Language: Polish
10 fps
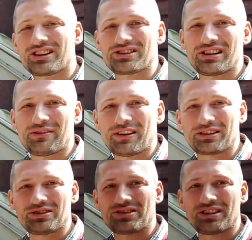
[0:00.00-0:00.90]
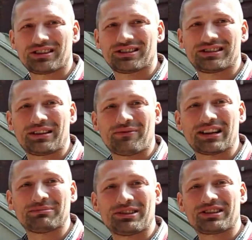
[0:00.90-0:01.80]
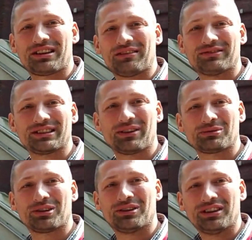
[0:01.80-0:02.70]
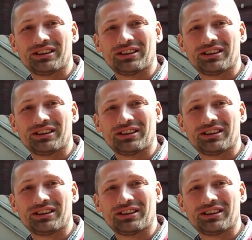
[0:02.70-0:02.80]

jeżeli faktycznie system Was będzie wzywał do